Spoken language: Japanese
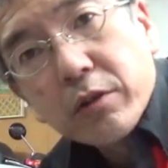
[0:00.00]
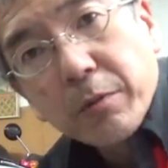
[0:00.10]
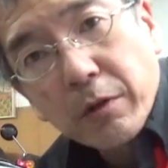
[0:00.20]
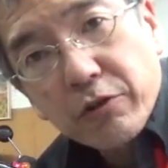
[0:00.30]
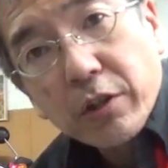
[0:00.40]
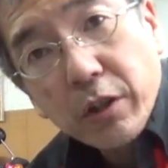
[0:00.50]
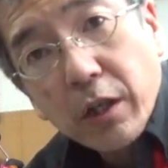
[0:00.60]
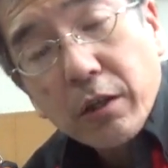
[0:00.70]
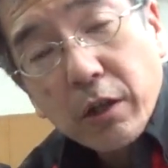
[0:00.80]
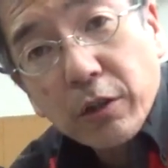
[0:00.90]
しばらくしたら
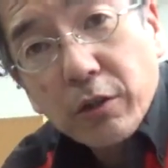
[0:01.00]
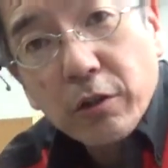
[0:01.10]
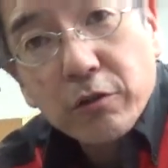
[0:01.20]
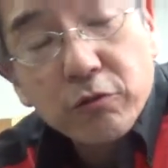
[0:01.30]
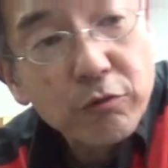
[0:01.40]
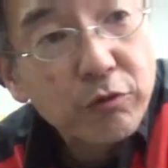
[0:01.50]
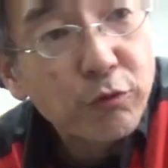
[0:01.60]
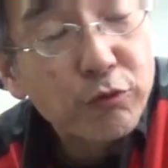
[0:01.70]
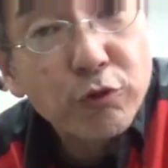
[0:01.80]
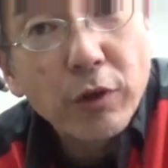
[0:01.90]
ね買ってちょっと
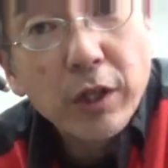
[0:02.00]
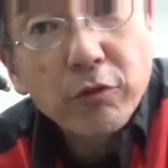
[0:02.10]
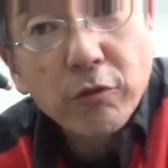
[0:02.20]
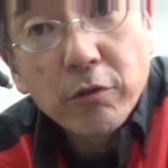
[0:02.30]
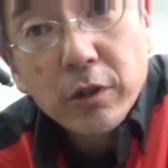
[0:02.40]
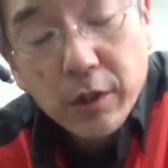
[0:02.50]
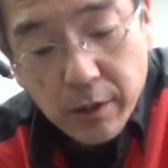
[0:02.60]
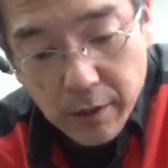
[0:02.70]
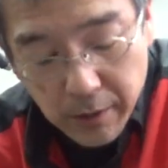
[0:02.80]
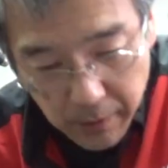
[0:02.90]
ストックしとかないと
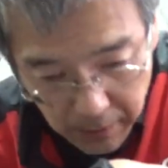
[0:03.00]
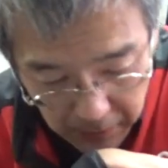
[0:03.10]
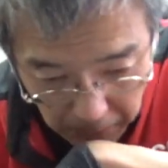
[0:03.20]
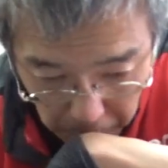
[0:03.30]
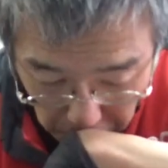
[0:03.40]
いざという